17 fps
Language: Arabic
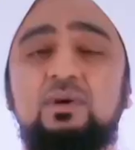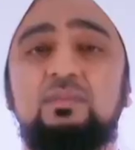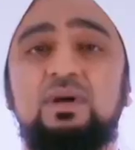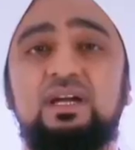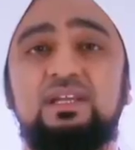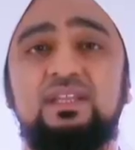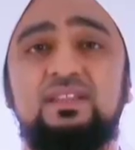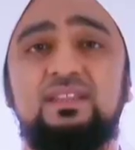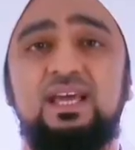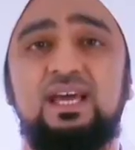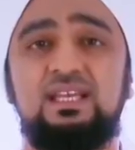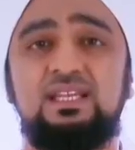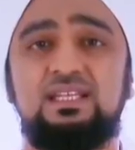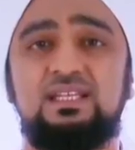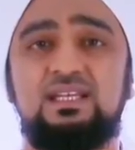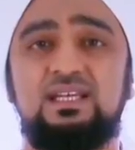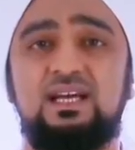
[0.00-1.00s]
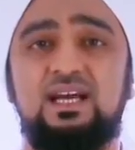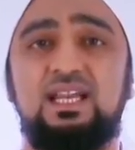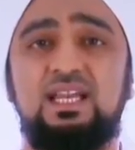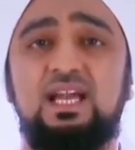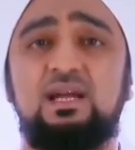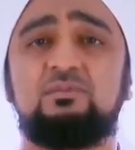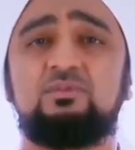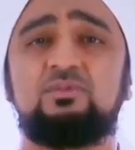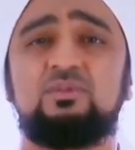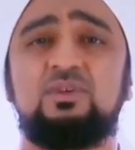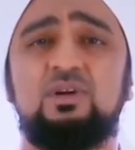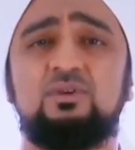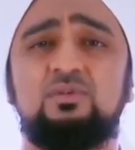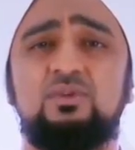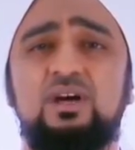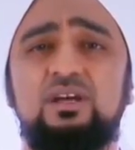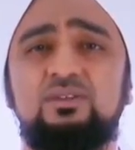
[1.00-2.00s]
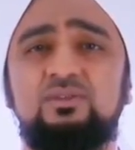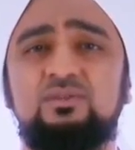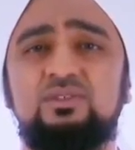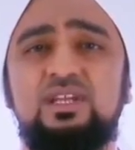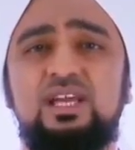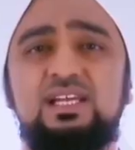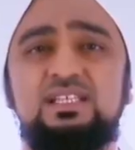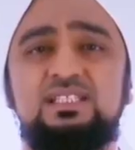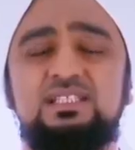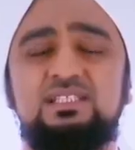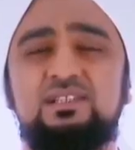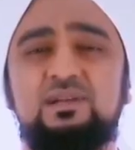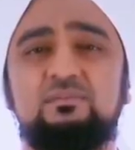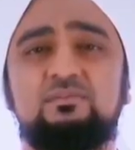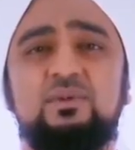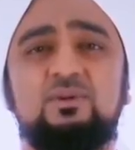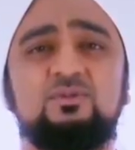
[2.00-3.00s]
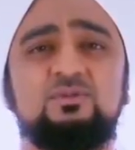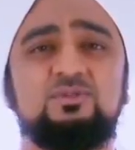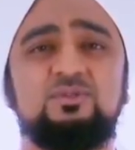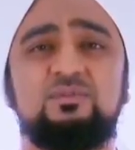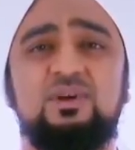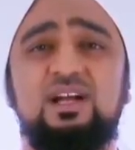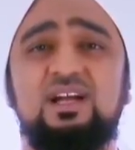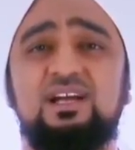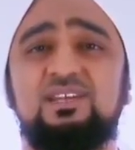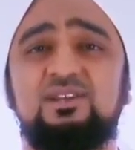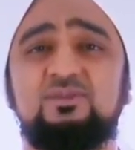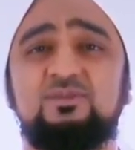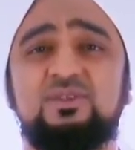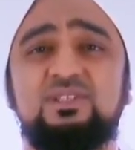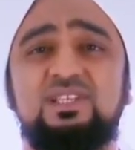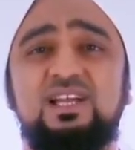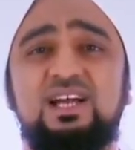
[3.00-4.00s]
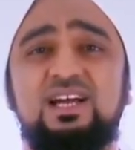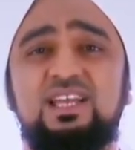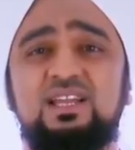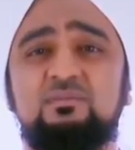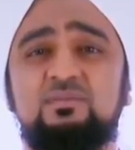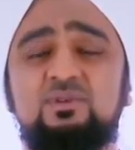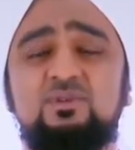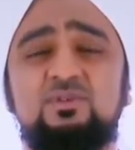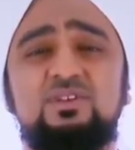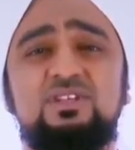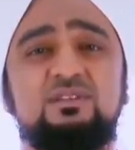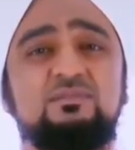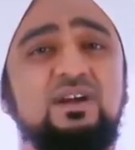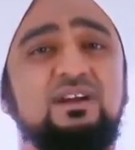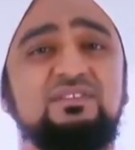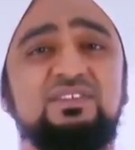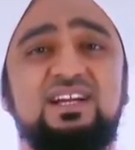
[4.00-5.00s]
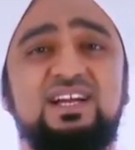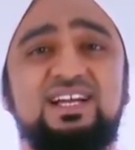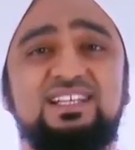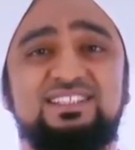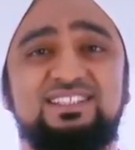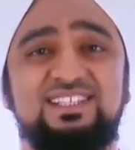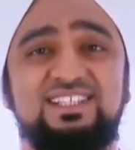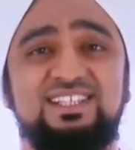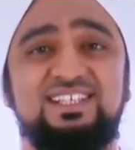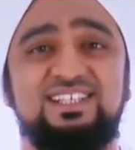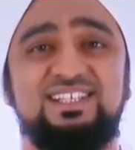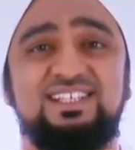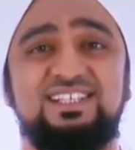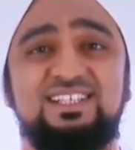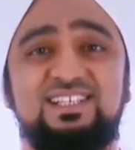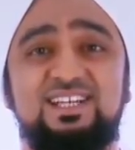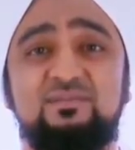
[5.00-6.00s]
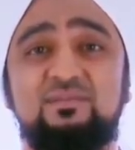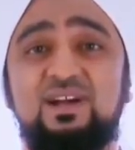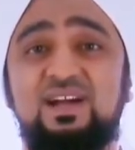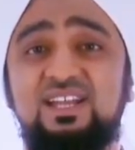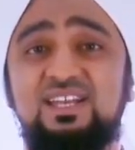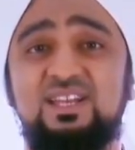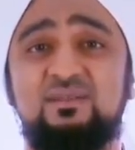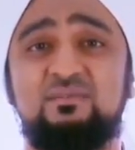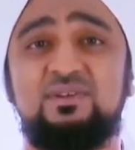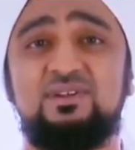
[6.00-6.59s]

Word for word: بعد ذلك العبد له أن يناجي ربه سبحانه وتعالى بكل ما في خاطره كما علم